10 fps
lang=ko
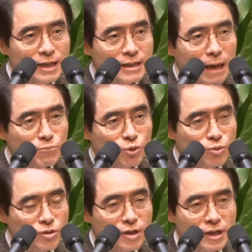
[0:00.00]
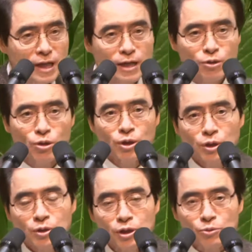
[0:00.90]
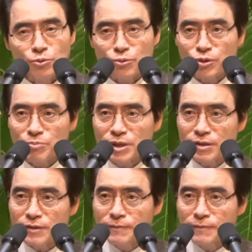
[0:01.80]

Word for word: 남송 시대에 이 도둑놈이